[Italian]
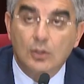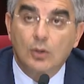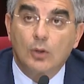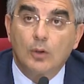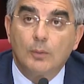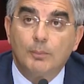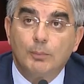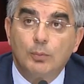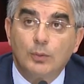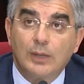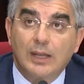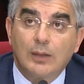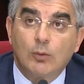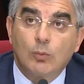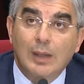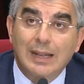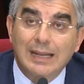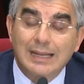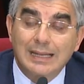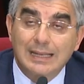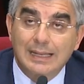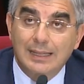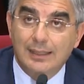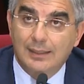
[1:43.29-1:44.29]
oppure
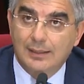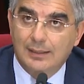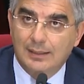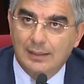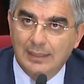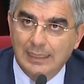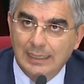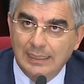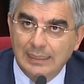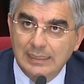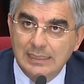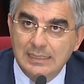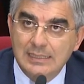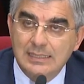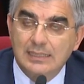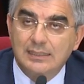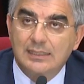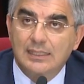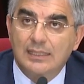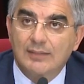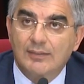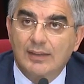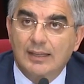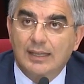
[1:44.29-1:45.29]
quelle, le
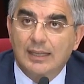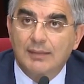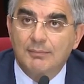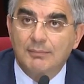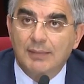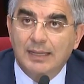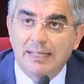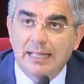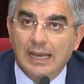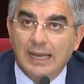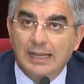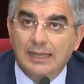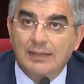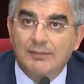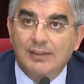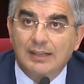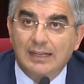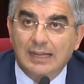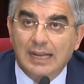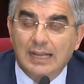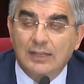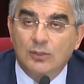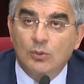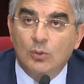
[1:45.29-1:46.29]
iniziative che magari
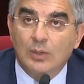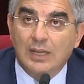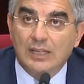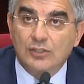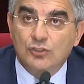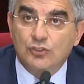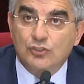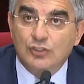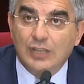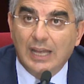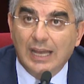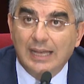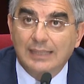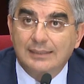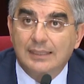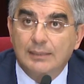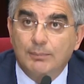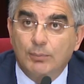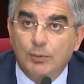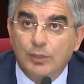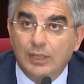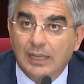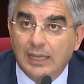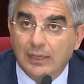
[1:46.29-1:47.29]
verranno
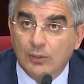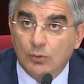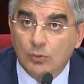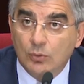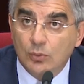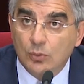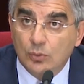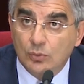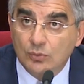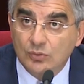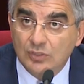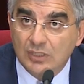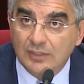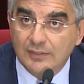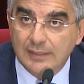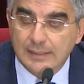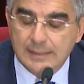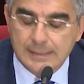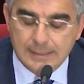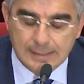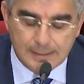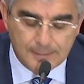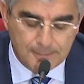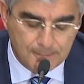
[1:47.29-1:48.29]
lasciate poiché non
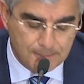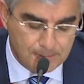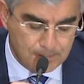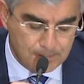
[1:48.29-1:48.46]
condivise.